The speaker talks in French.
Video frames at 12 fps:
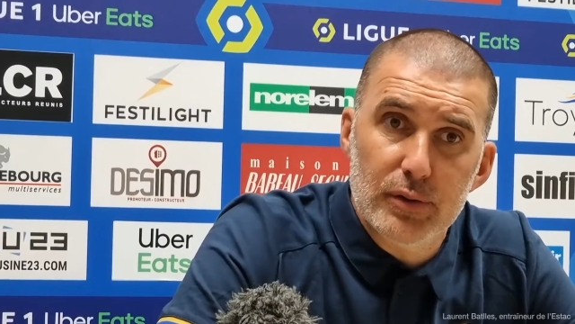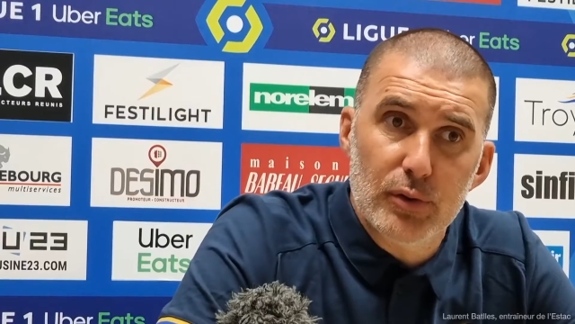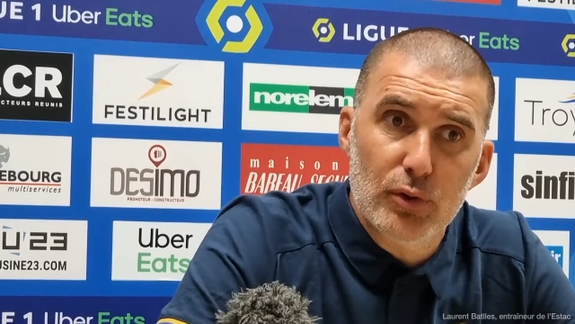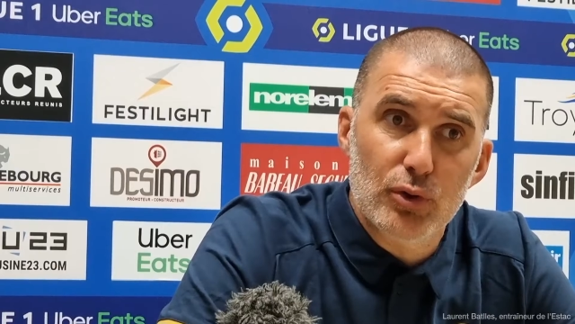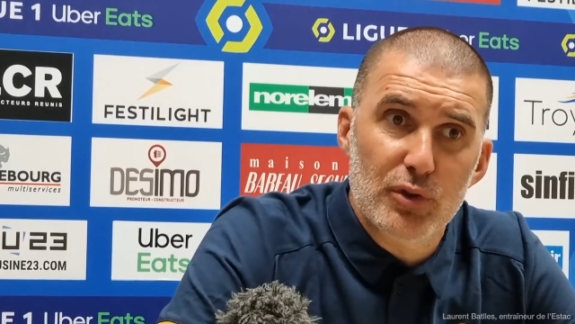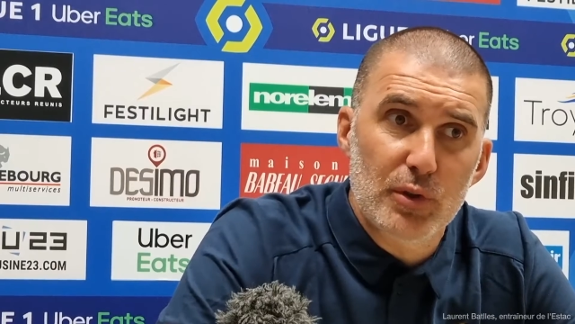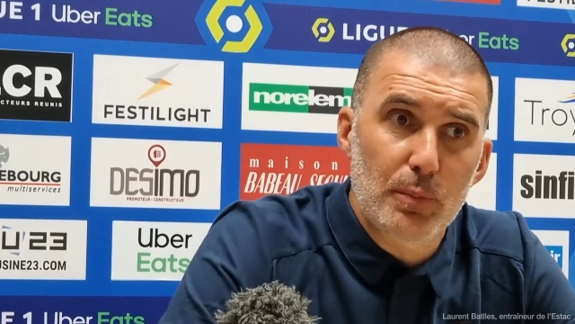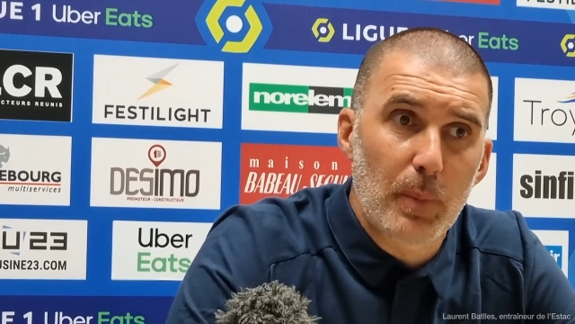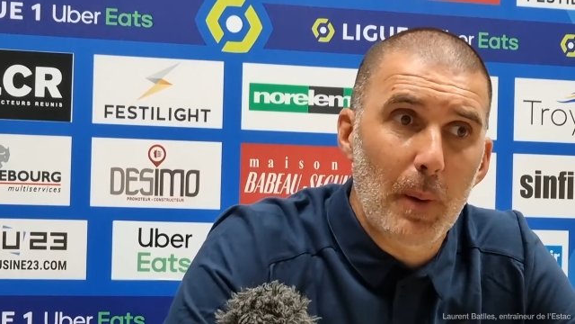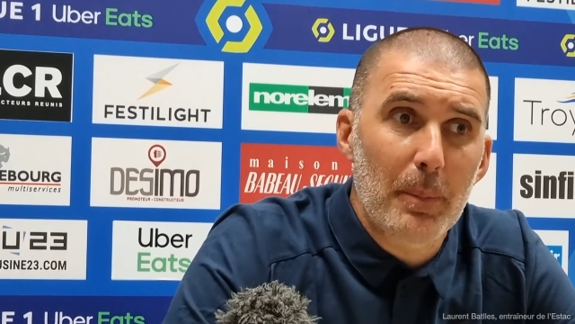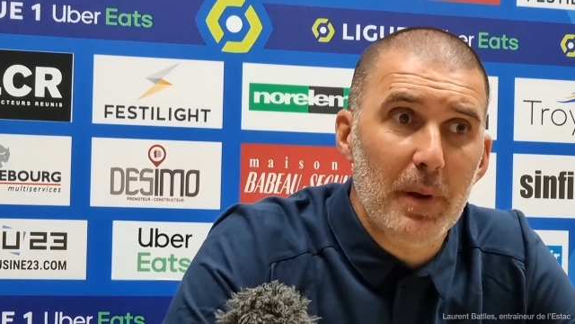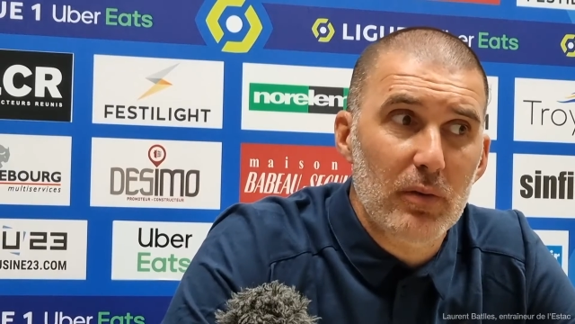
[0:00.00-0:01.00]
je ne suis
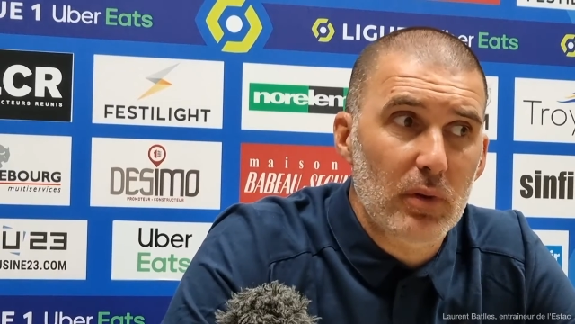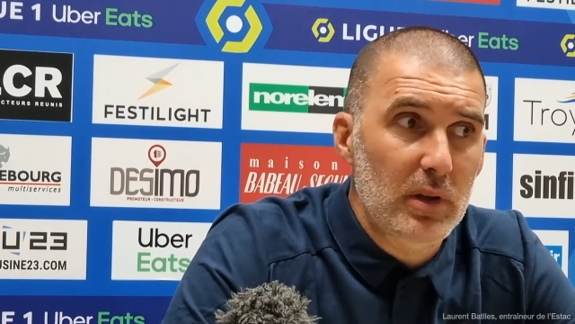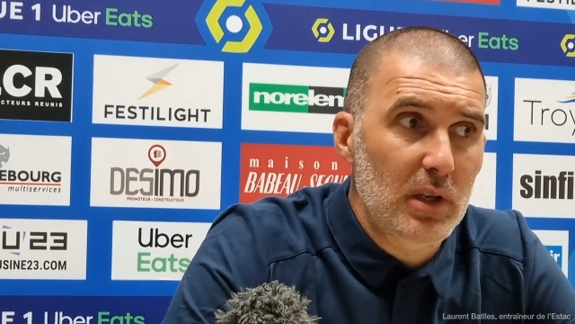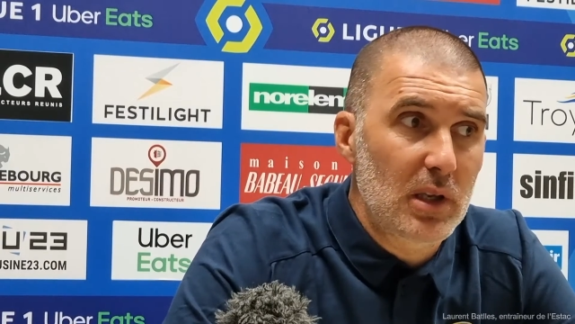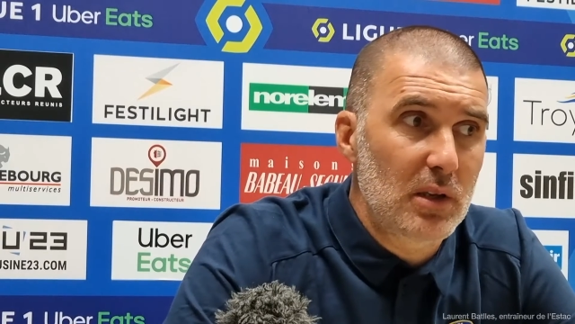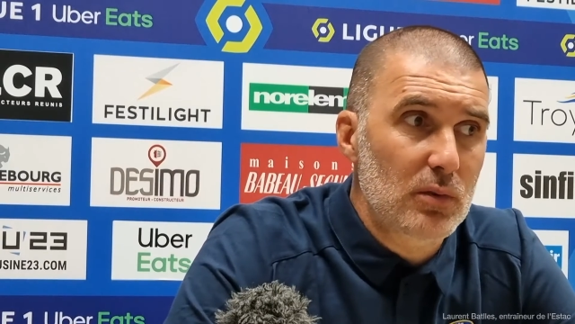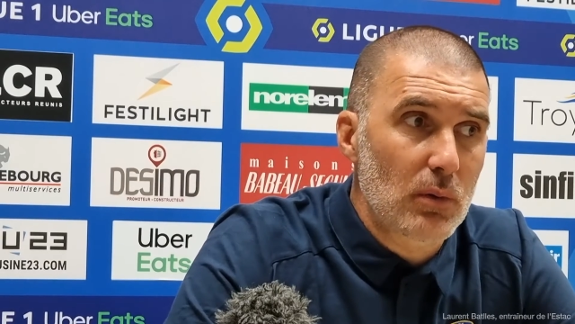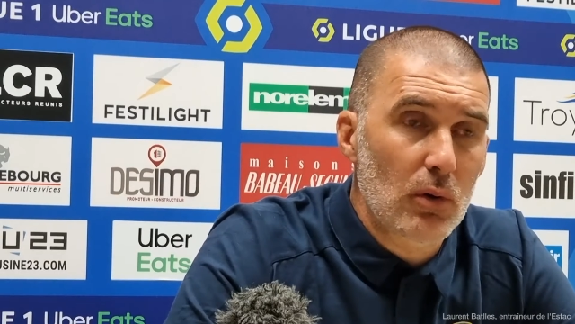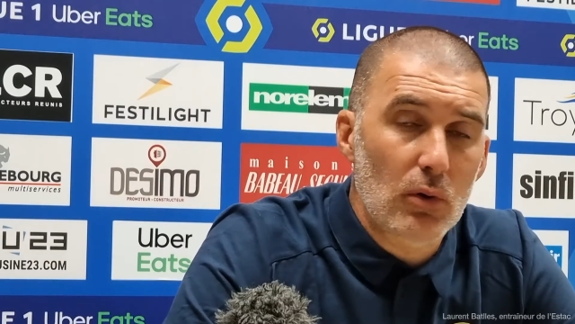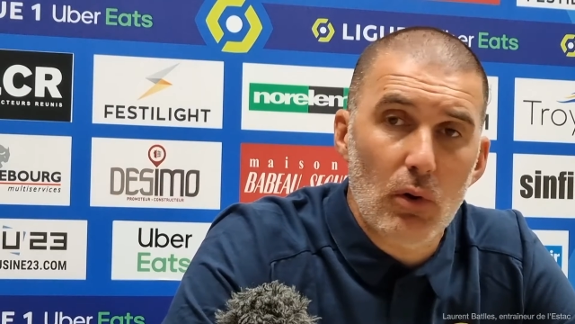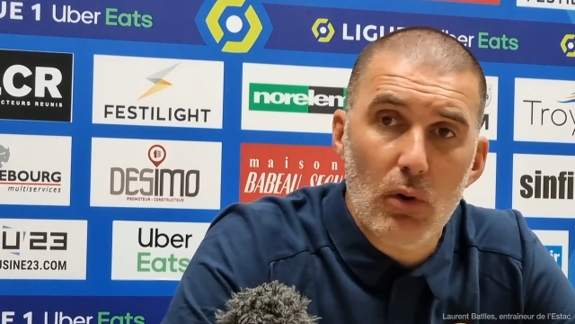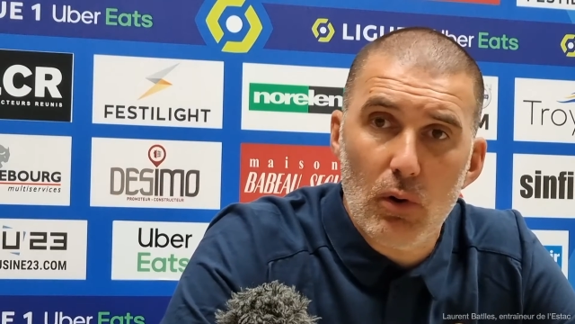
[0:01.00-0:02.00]
pas persuadé qu'ils soient
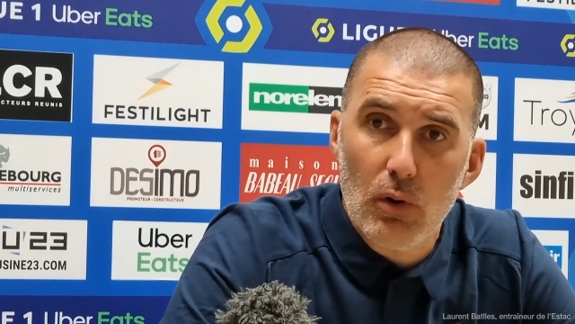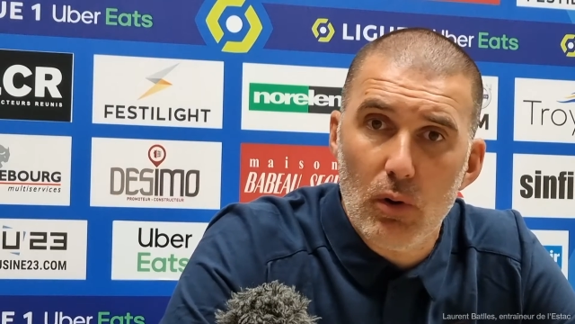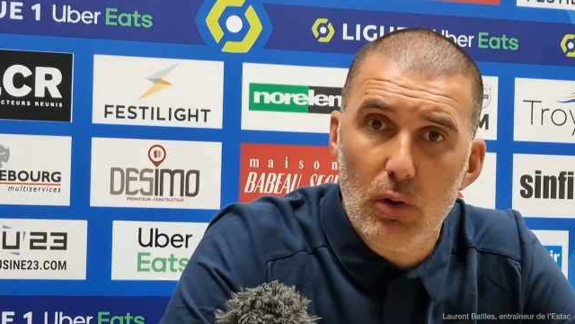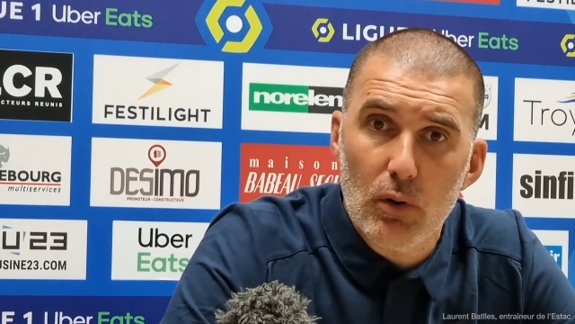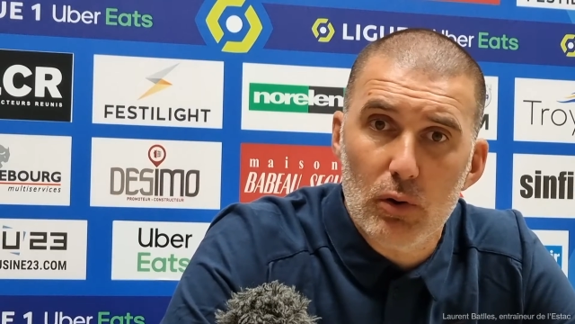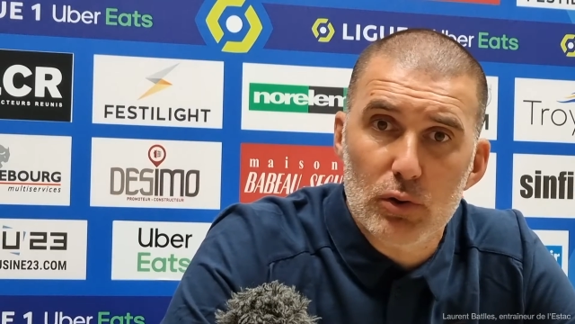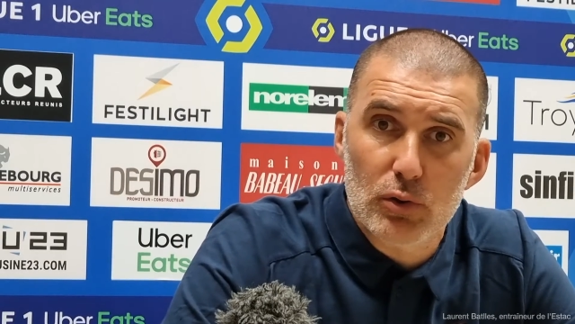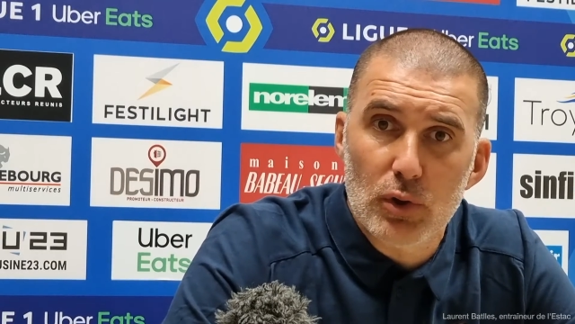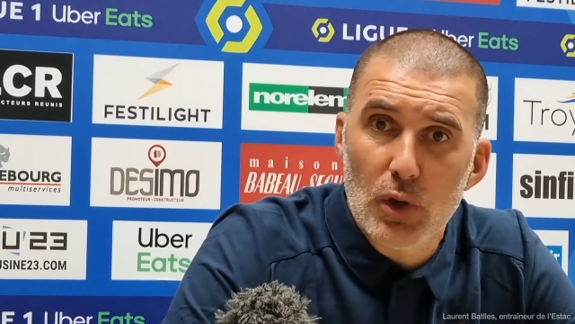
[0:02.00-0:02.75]
encore euh,